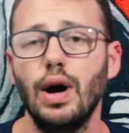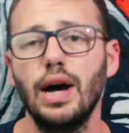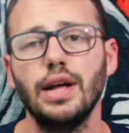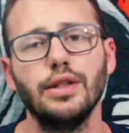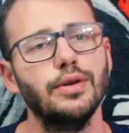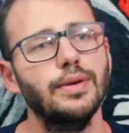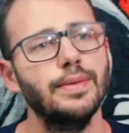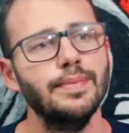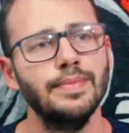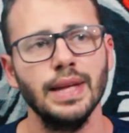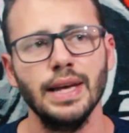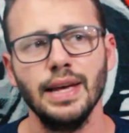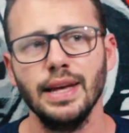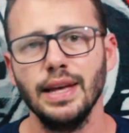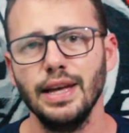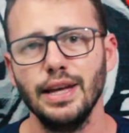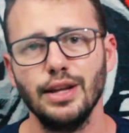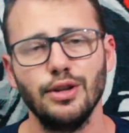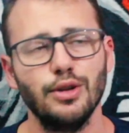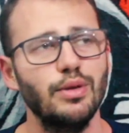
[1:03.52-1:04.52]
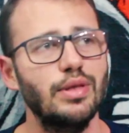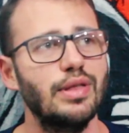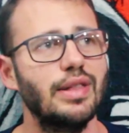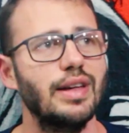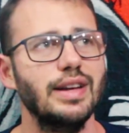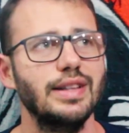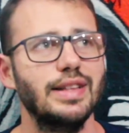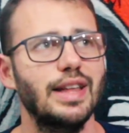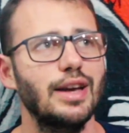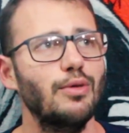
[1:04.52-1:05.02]
Quando? Não
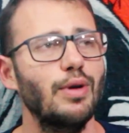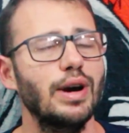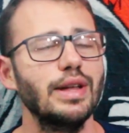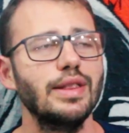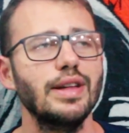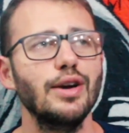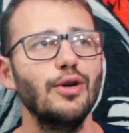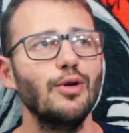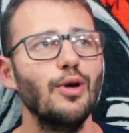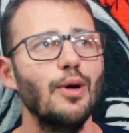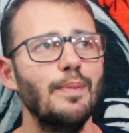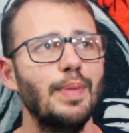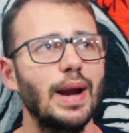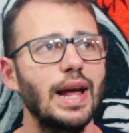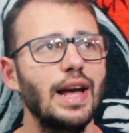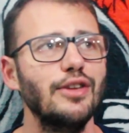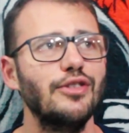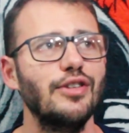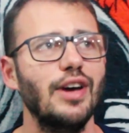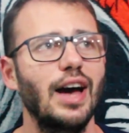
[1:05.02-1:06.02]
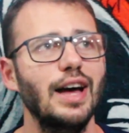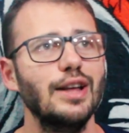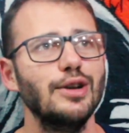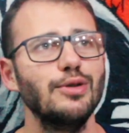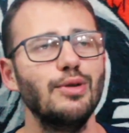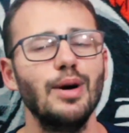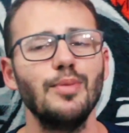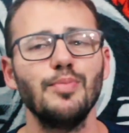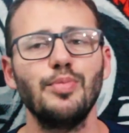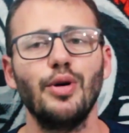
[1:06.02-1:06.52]
sei. Tem coisa que eu comprei já
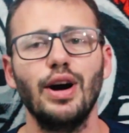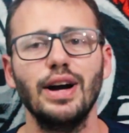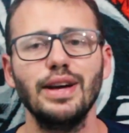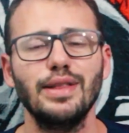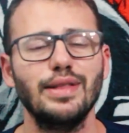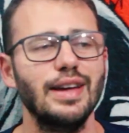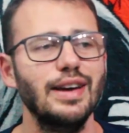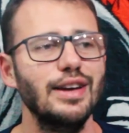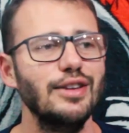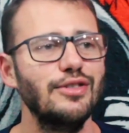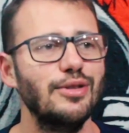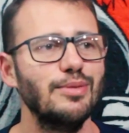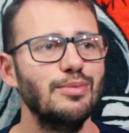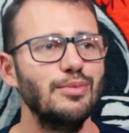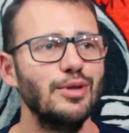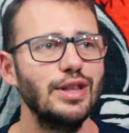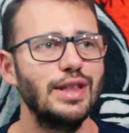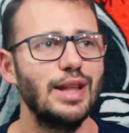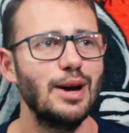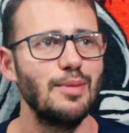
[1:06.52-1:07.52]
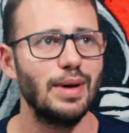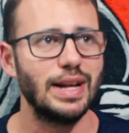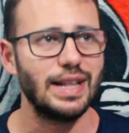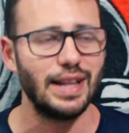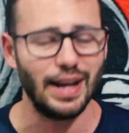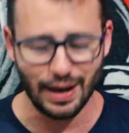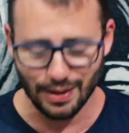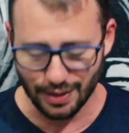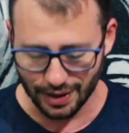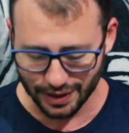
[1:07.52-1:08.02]
no unboxing aí de muito tempo
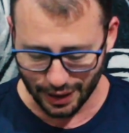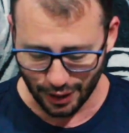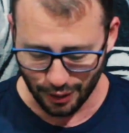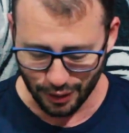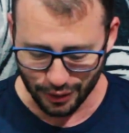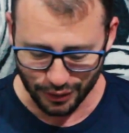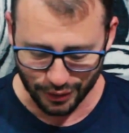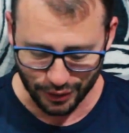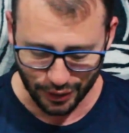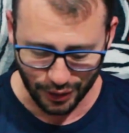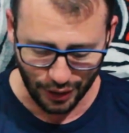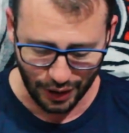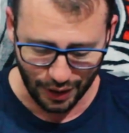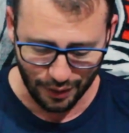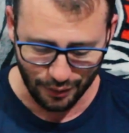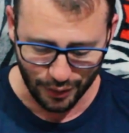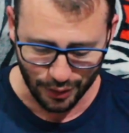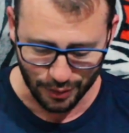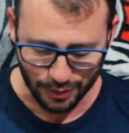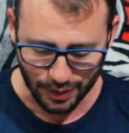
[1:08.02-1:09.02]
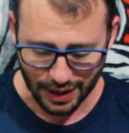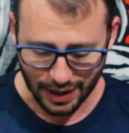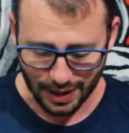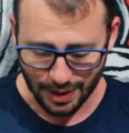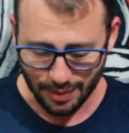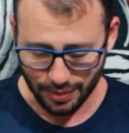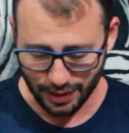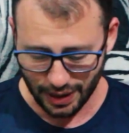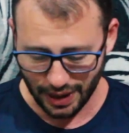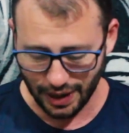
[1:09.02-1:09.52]
atrás e até hoje não ganhou review.
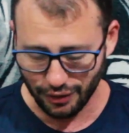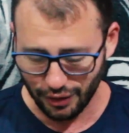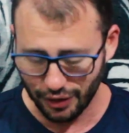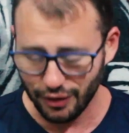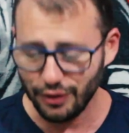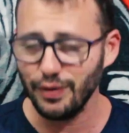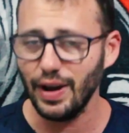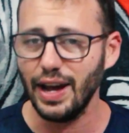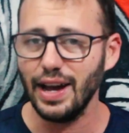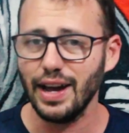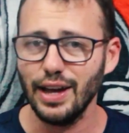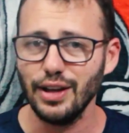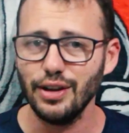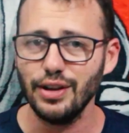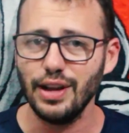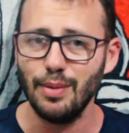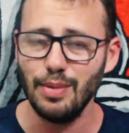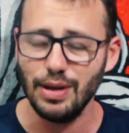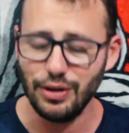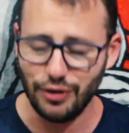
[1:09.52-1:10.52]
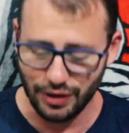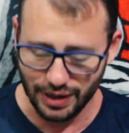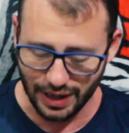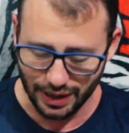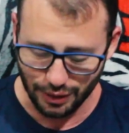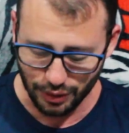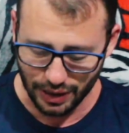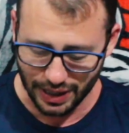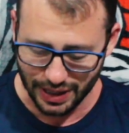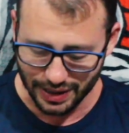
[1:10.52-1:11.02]
E a gente vai lendo na
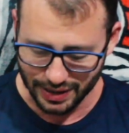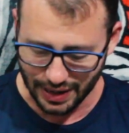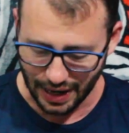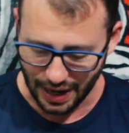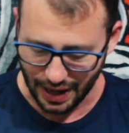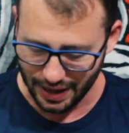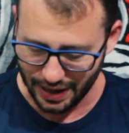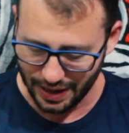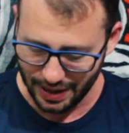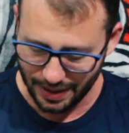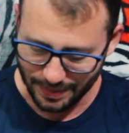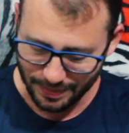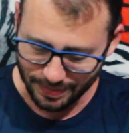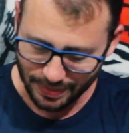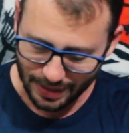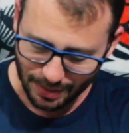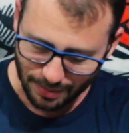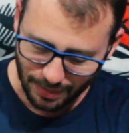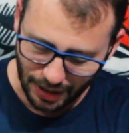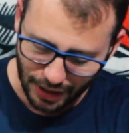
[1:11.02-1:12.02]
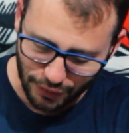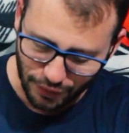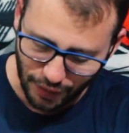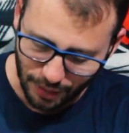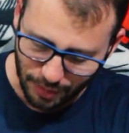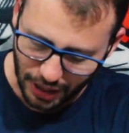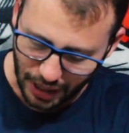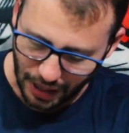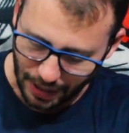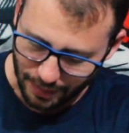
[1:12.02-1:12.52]
medida do que dá, né? Mas
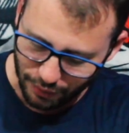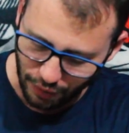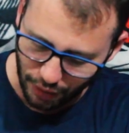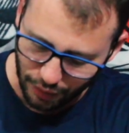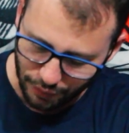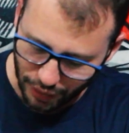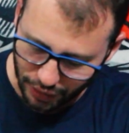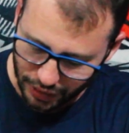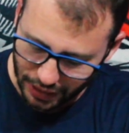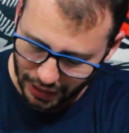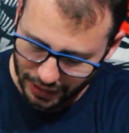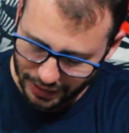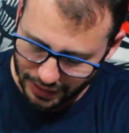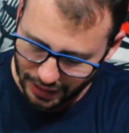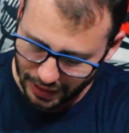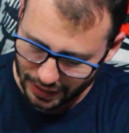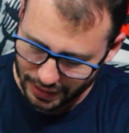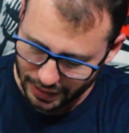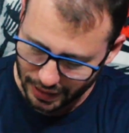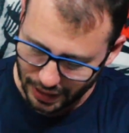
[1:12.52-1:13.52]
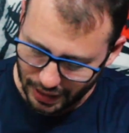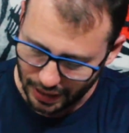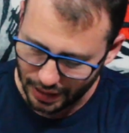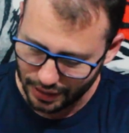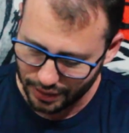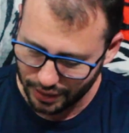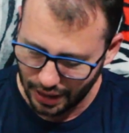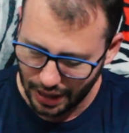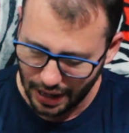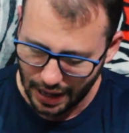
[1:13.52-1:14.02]
vamos lá, vamos ver o que é que tem aqui
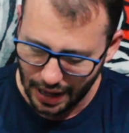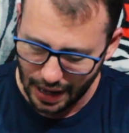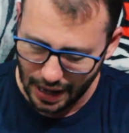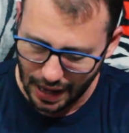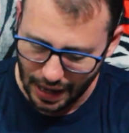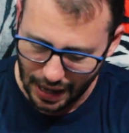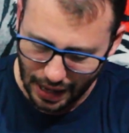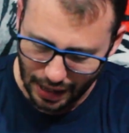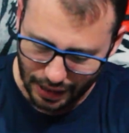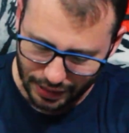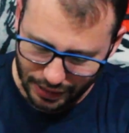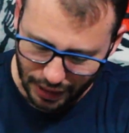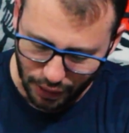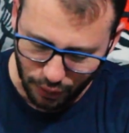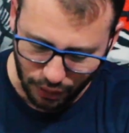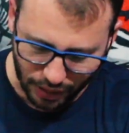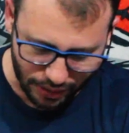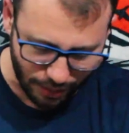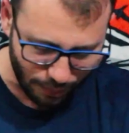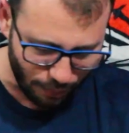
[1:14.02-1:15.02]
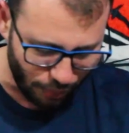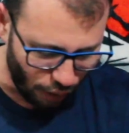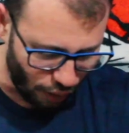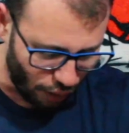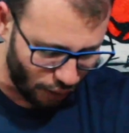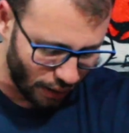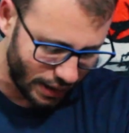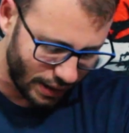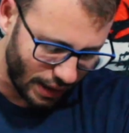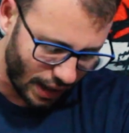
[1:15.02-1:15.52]
dentro. Ah, tem coisa
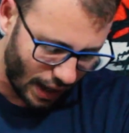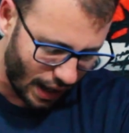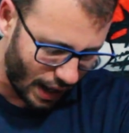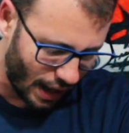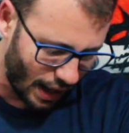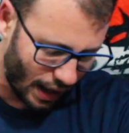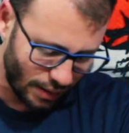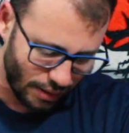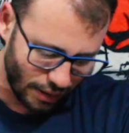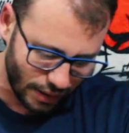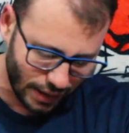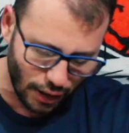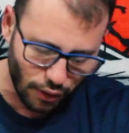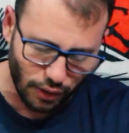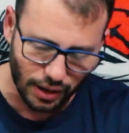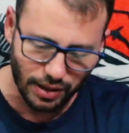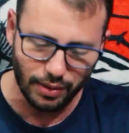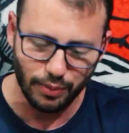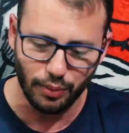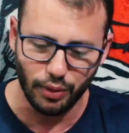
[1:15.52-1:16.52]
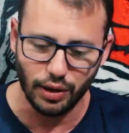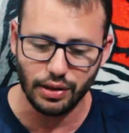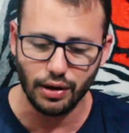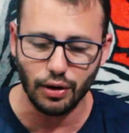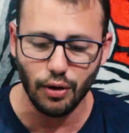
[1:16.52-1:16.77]
boa, tem. Só tem coisa boa.